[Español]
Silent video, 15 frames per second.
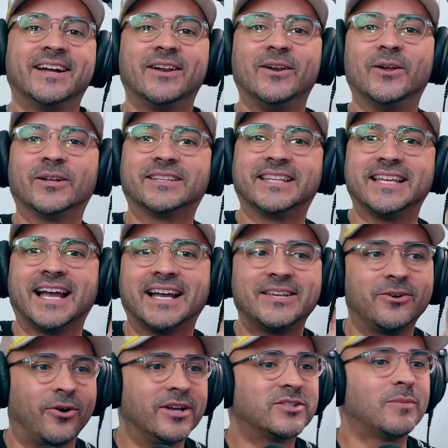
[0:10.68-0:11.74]
Los días y
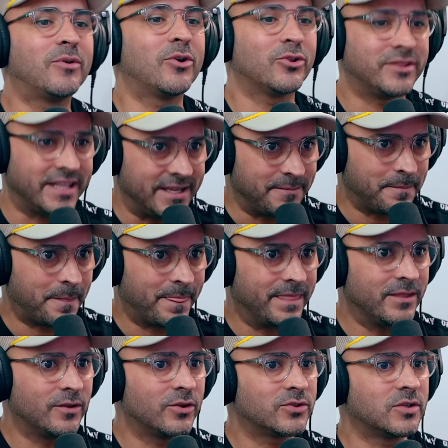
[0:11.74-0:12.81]
hoy somos los días.
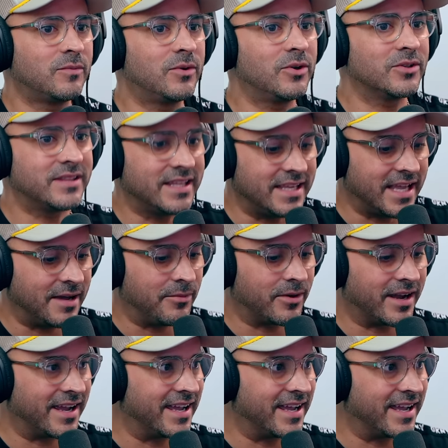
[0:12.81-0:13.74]
No somos los días porque.